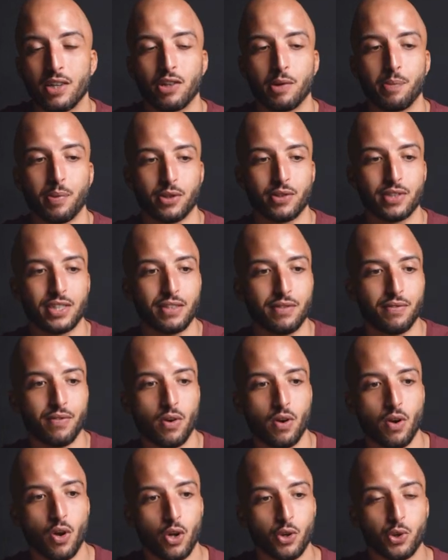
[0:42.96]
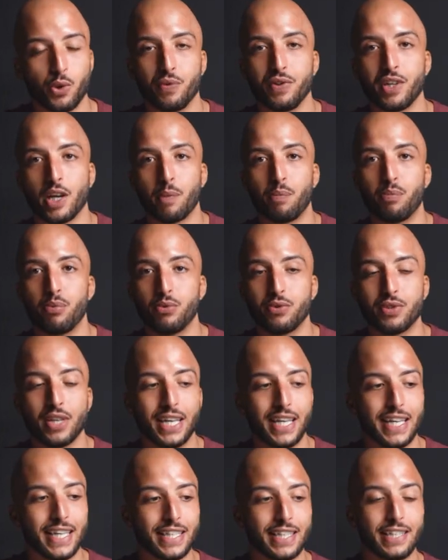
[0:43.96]
sont des personnes qui veulent devenir plus
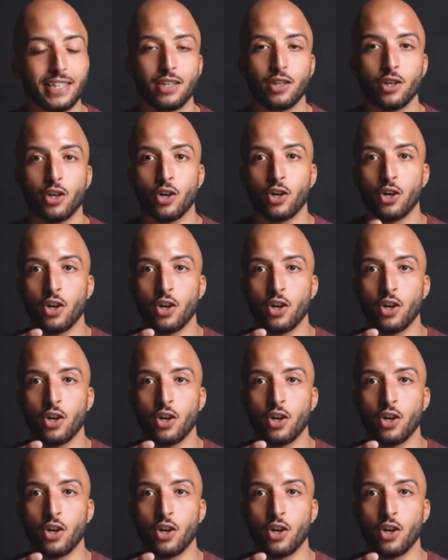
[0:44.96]
et qui,